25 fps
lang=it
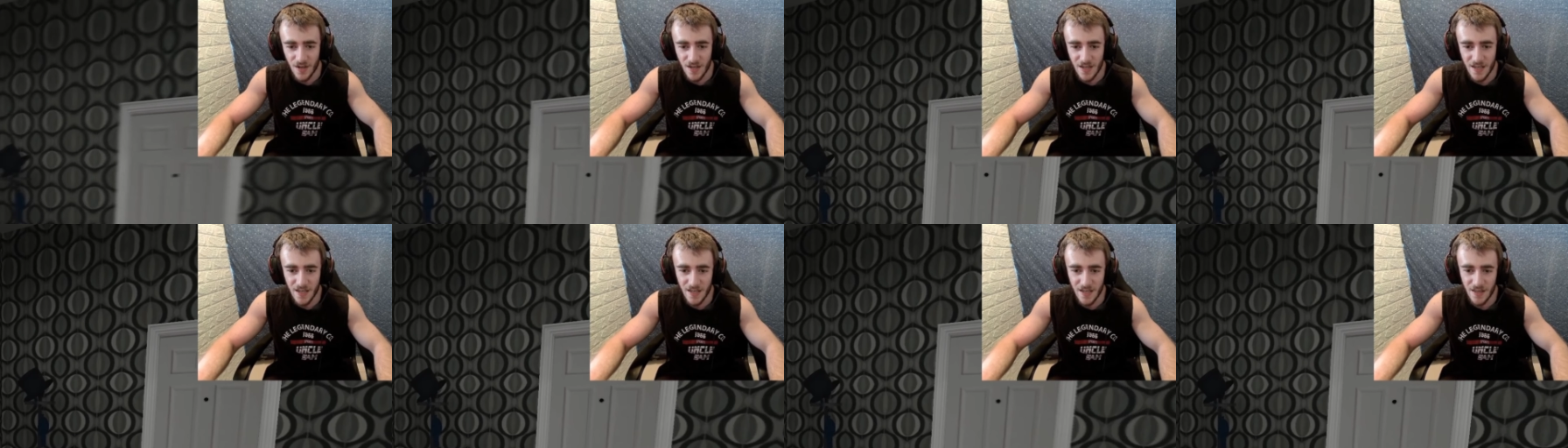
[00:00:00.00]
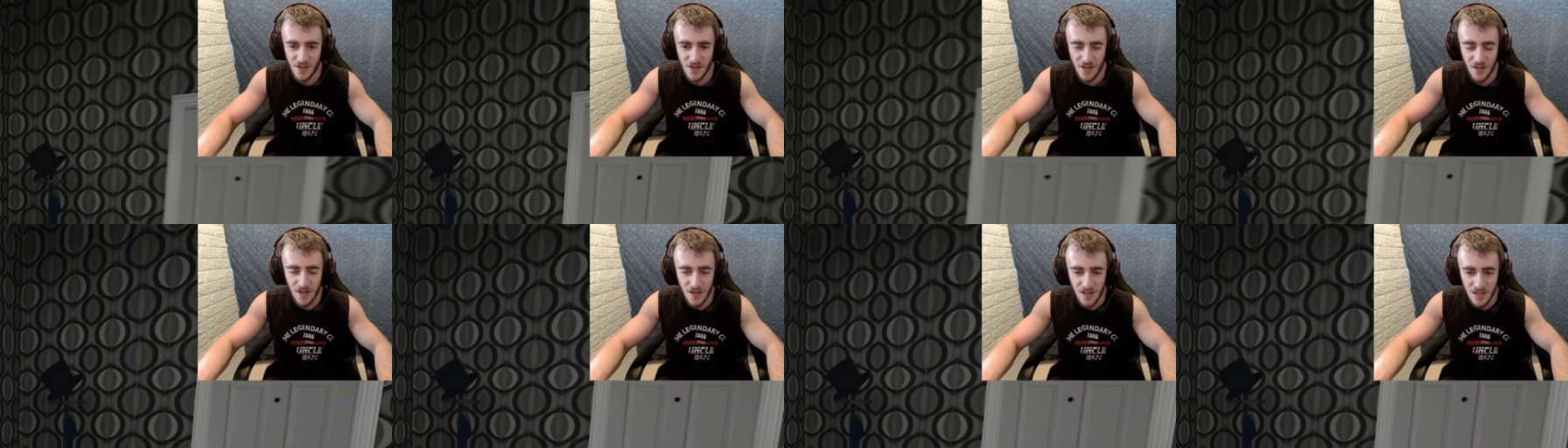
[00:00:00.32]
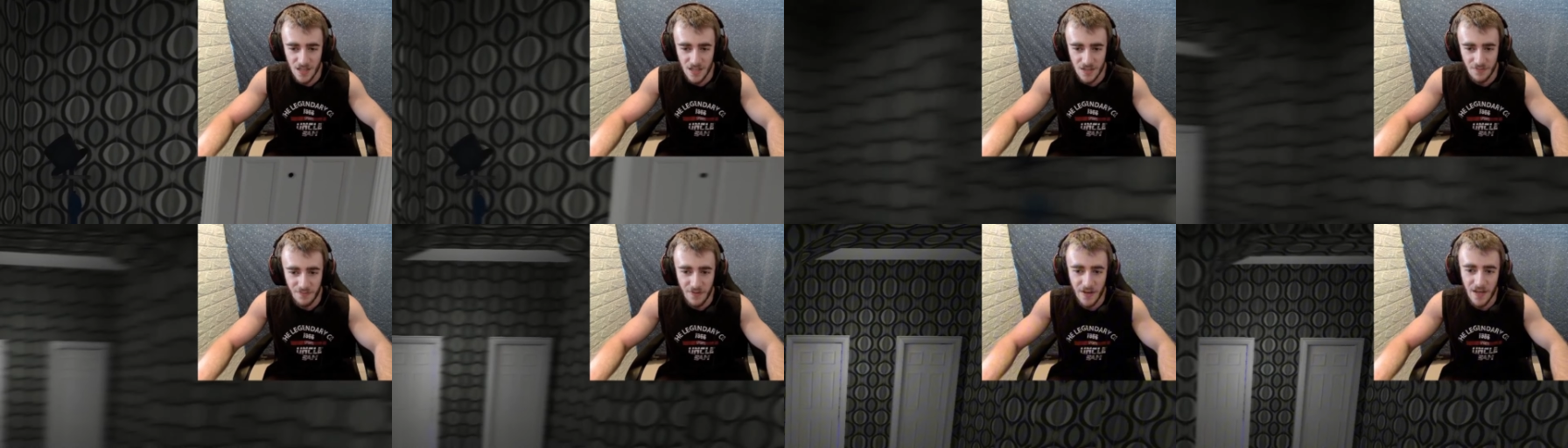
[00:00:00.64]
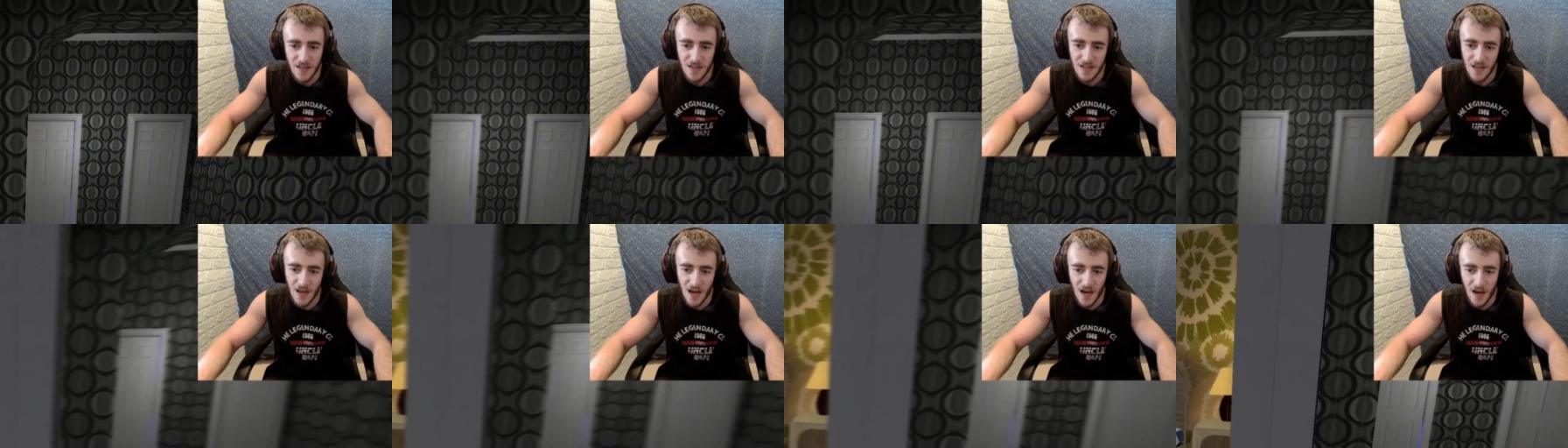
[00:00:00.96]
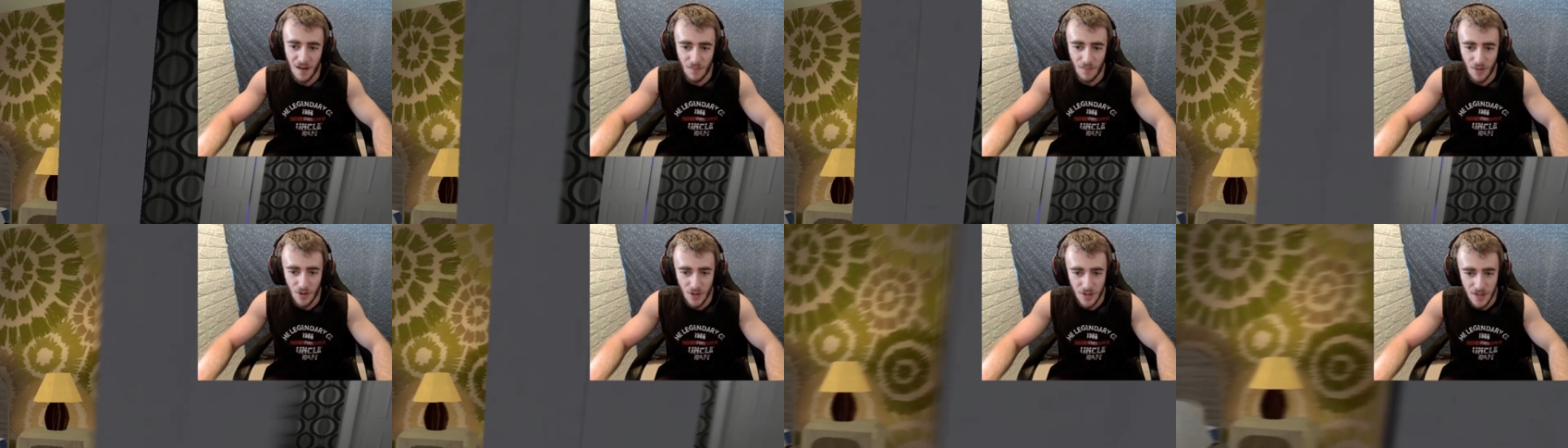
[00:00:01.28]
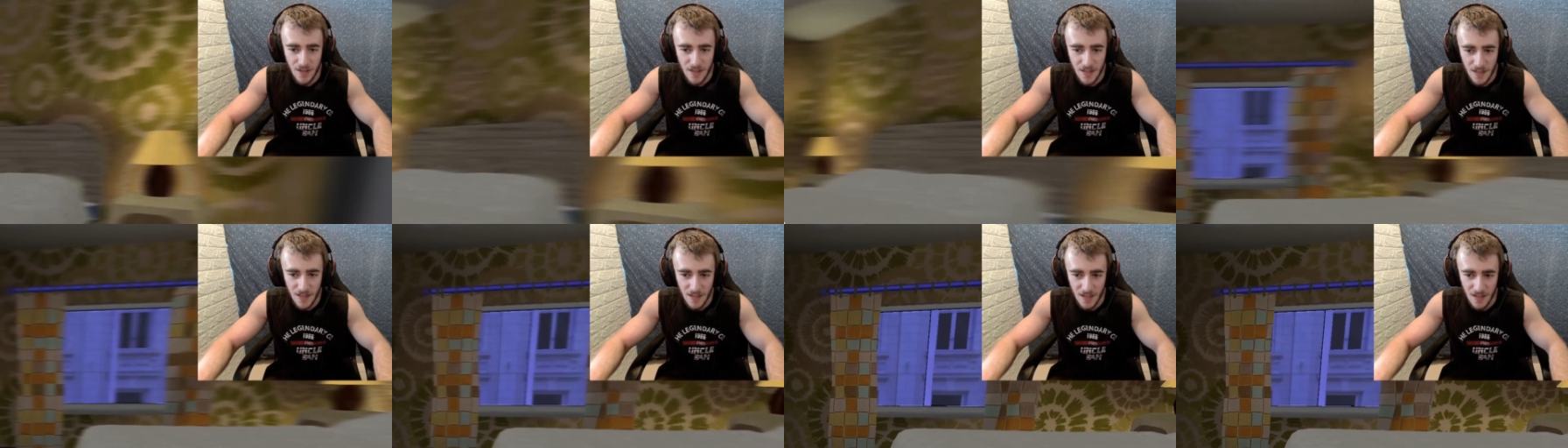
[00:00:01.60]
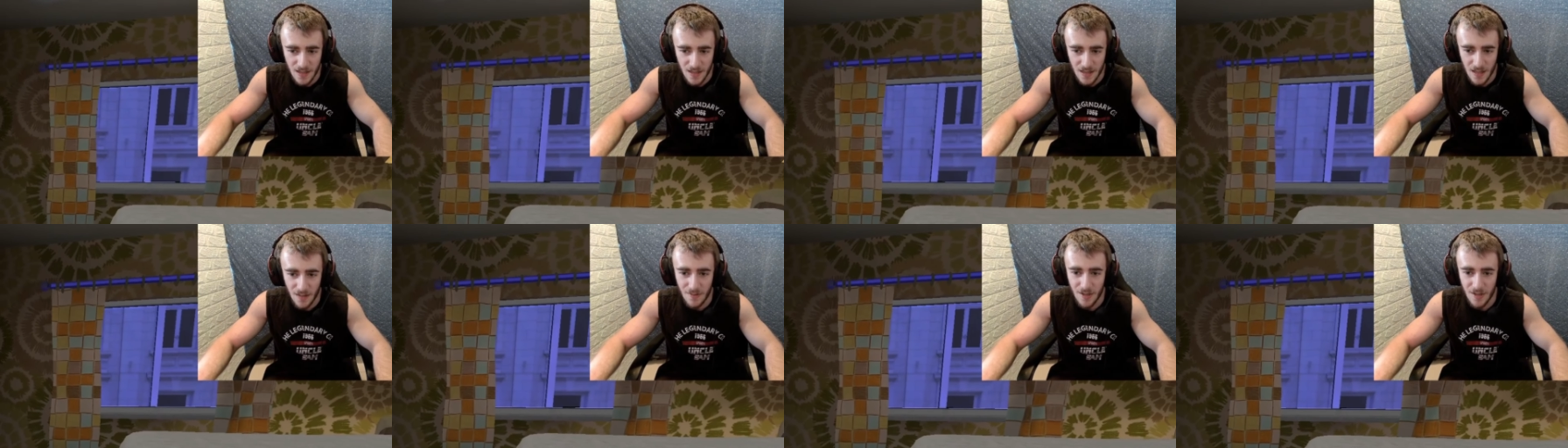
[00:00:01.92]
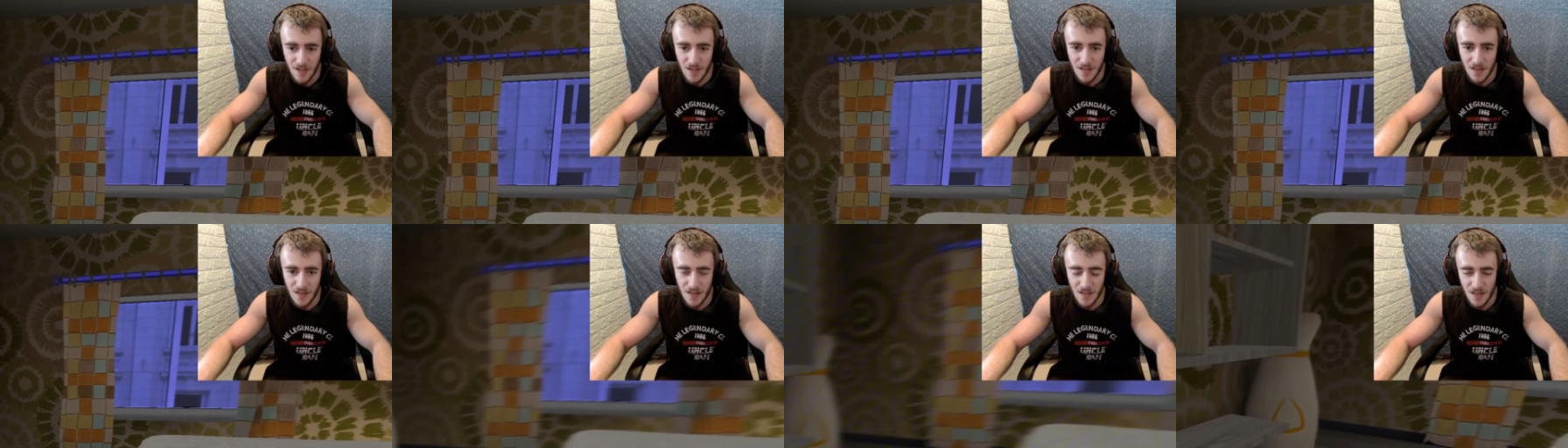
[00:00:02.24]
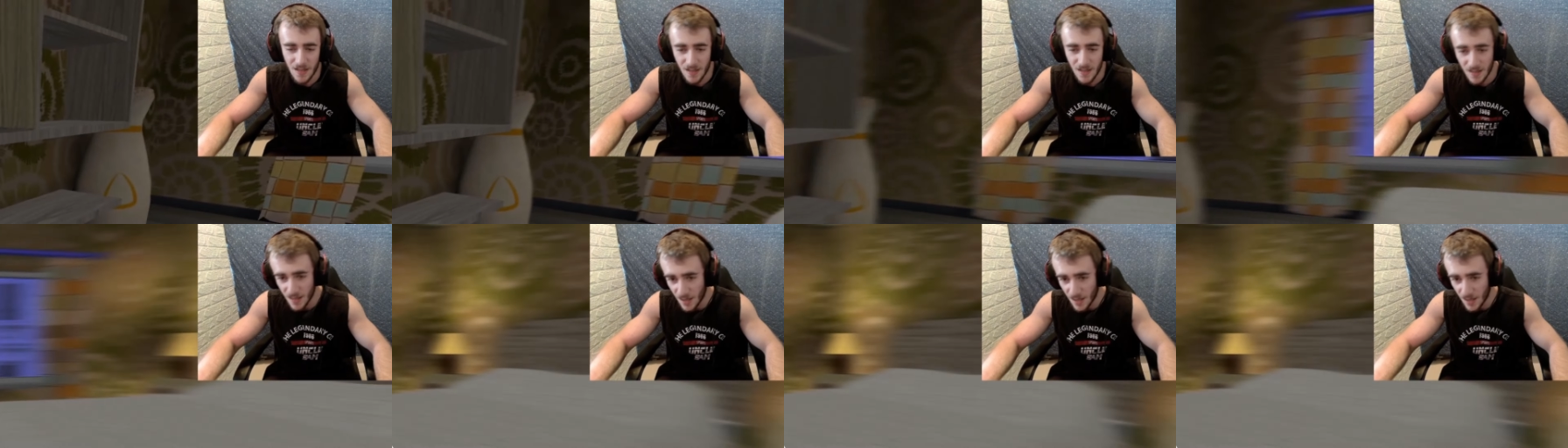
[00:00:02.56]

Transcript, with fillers: che ci risvegliamo direttamente nella